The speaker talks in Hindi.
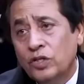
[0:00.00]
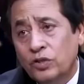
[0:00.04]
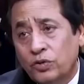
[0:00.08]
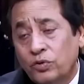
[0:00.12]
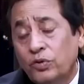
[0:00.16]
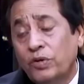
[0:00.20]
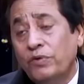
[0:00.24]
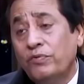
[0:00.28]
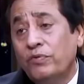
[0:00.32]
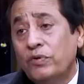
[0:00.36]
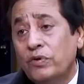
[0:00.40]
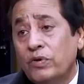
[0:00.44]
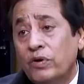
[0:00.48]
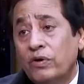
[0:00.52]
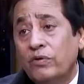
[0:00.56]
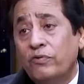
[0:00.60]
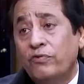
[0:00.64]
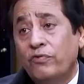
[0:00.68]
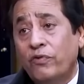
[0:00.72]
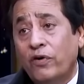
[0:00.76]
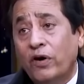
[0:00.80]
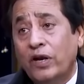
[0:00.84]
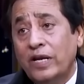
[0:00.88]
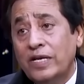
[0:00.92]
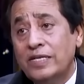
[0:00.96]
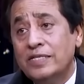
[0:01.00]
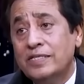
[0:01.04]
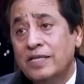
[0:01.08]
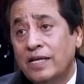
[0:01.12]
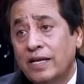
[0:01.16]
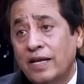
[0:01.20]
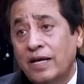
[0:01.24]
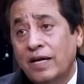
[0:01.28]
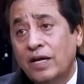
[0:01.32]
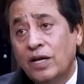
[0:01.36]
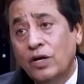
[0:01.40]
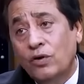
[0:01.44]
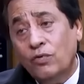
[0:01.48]
का क्योंकि वो फॉलेज था
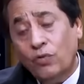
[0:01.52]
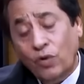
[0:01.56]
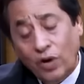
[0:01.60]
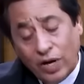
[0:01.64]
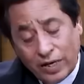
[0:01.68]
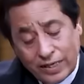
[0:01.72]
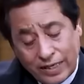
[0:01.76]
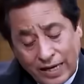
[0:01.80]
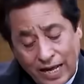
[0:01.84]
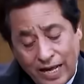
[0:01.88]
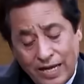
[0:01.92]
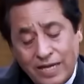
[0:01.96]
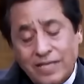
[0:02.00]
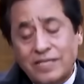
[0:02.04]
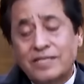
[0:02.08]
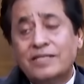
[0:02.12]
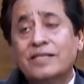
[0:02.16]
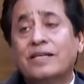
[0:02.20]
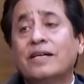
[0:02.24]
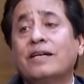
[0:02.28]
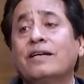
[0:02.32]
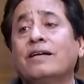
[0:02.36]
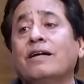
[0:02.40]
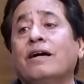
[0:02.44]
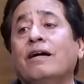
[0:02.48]
ना वो हटा नहीं सके